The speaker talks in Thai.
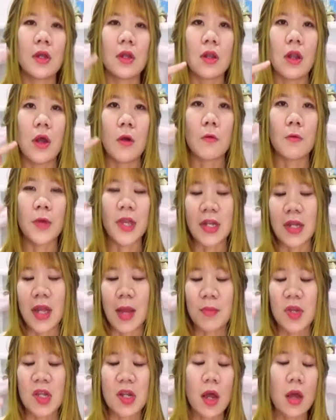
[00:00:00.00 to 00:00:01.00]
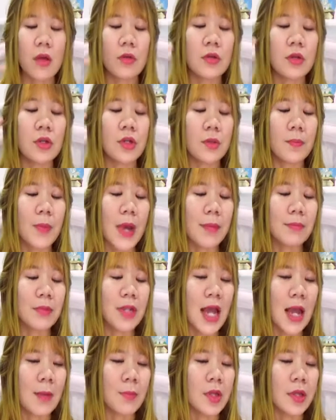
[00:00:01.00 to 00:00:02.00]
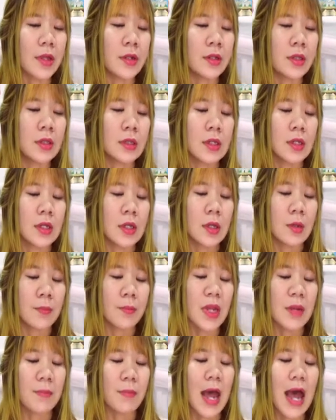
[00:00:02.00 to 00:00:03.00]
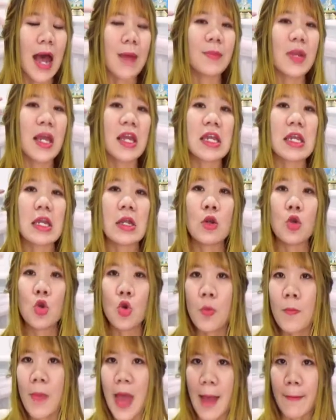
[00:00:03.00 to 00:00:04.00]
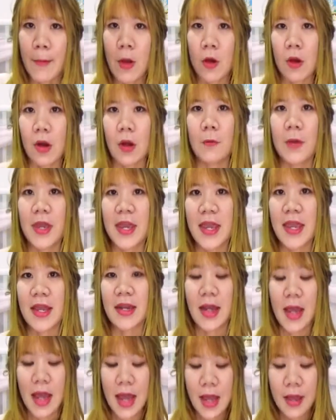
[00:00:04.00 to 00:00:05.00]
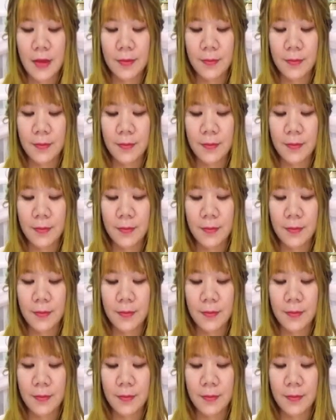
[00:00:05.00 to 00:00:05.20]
เราเห็นคำนี้แล้ว นึกภาพตามเลย เป็นภาพในรูปแบบของเราเองนะคะ